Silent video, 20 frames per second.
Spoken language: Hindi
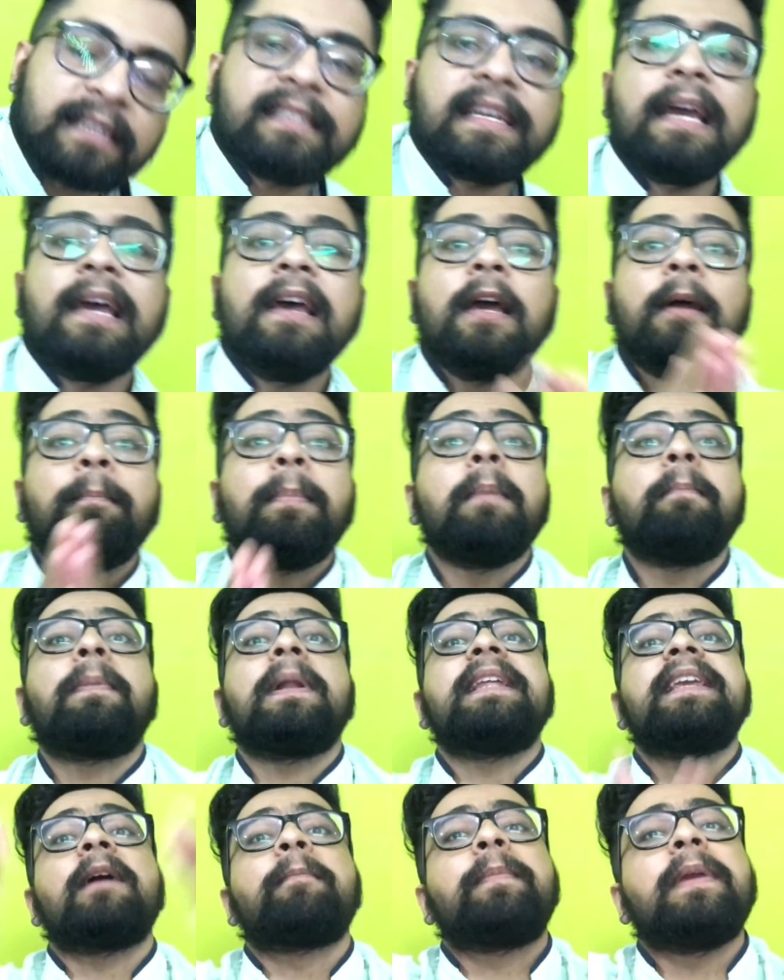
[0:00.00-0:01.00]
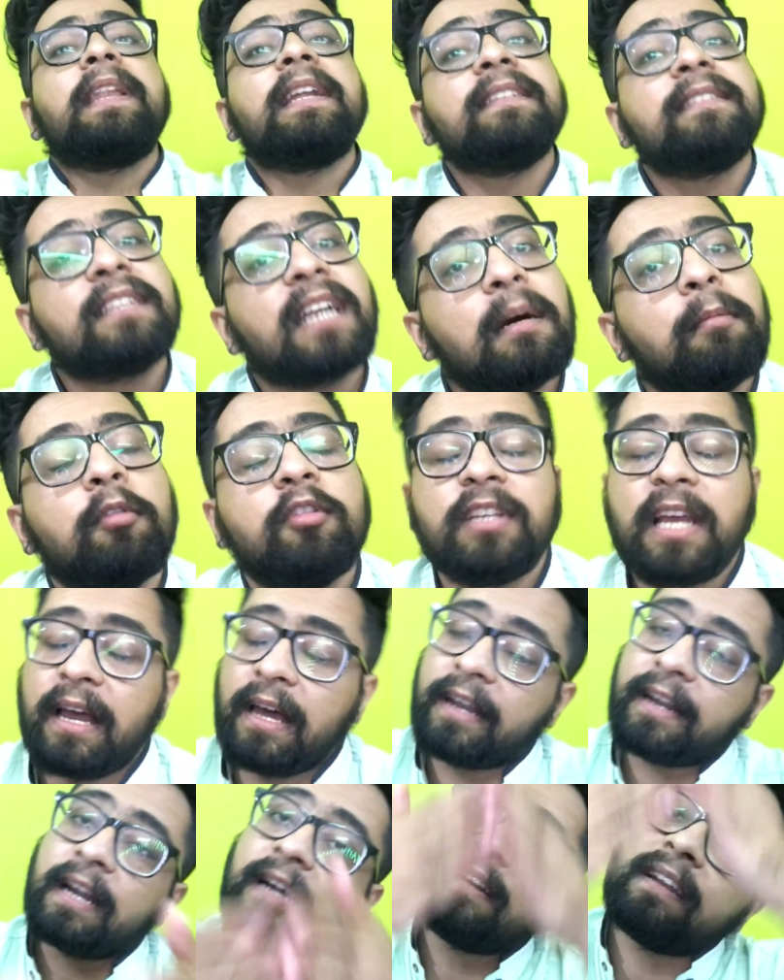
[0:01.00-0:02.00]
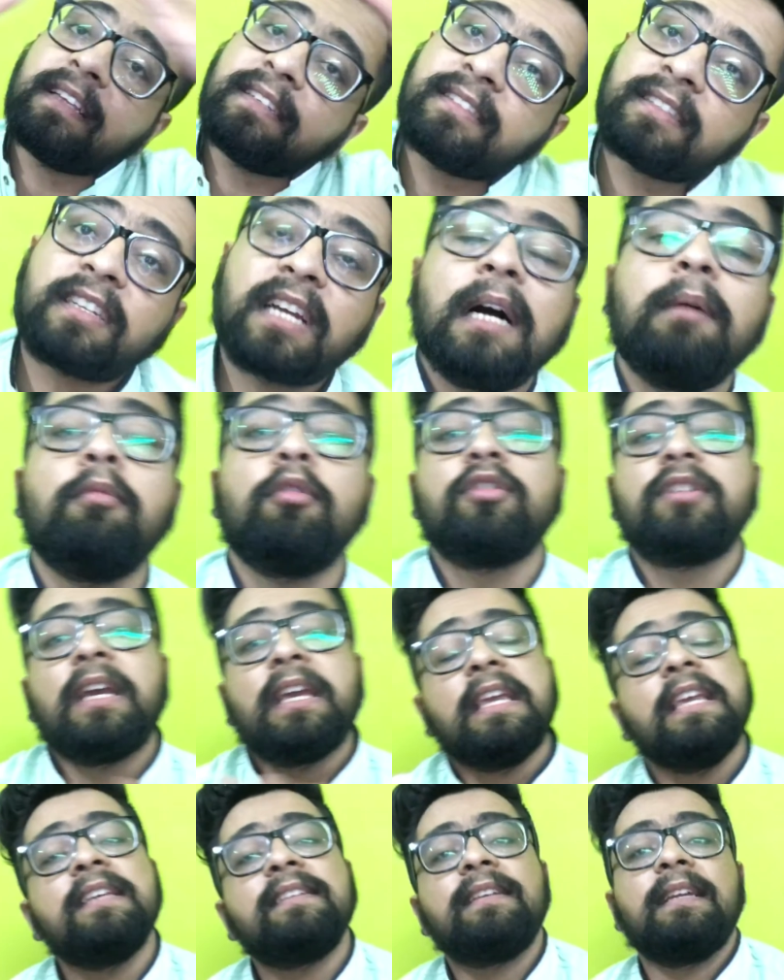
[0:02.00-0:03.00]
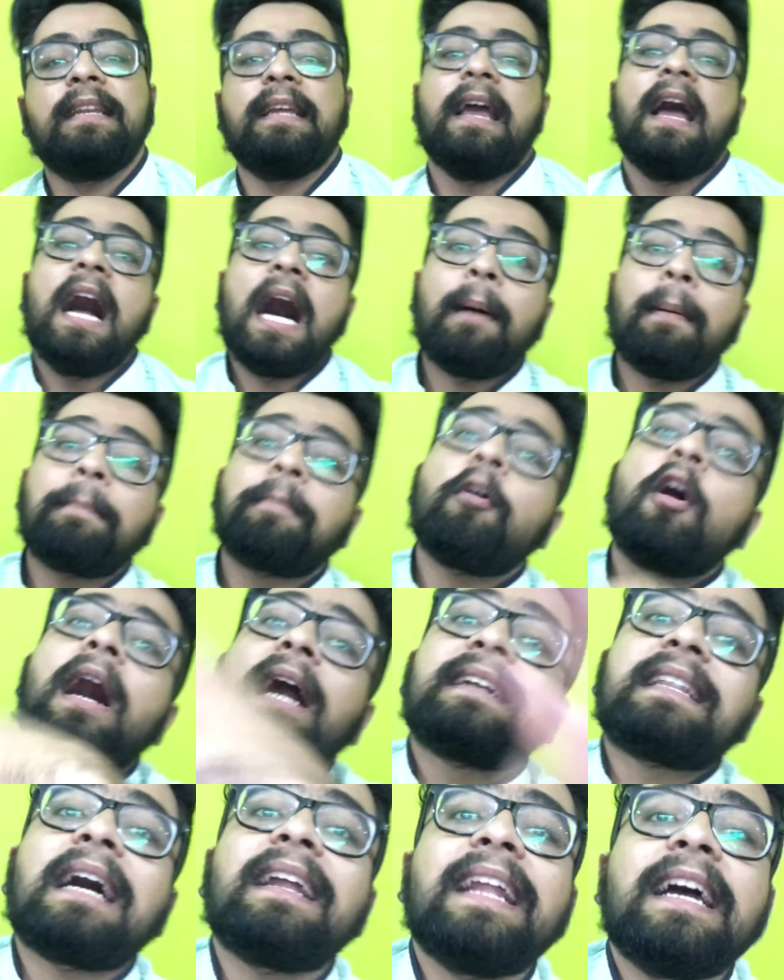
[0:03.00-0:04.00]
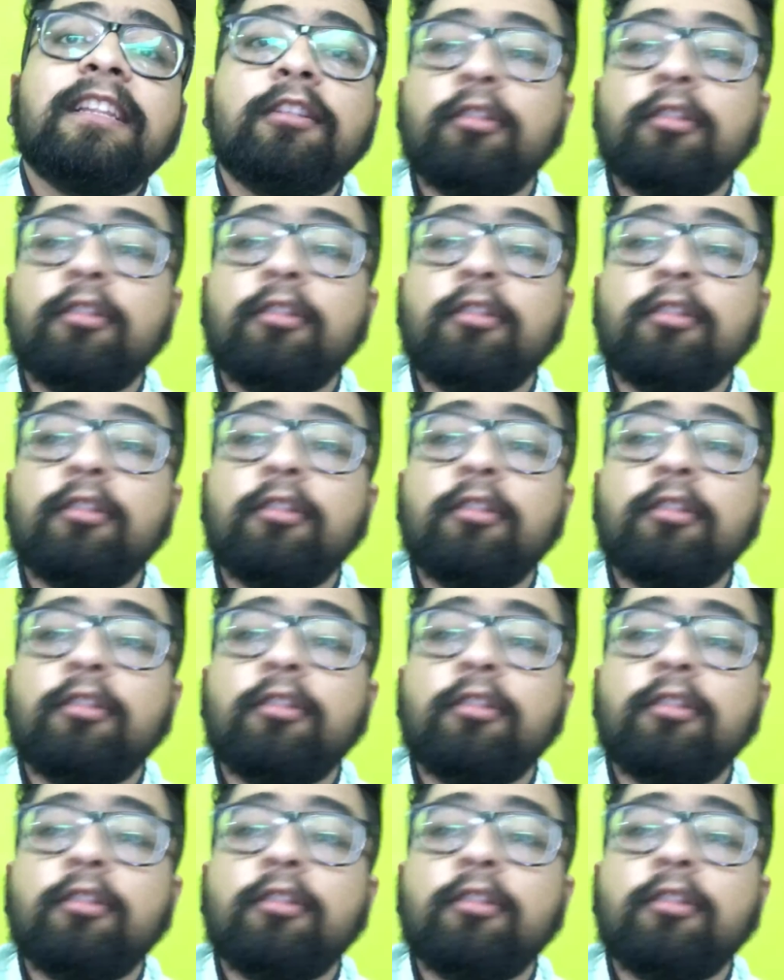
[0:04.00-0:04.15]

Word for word: जाए पिंपल की अपीयरेंस कम हो जाए रेडनेस कम हो जाए इजीली अब आपको हटाना है तो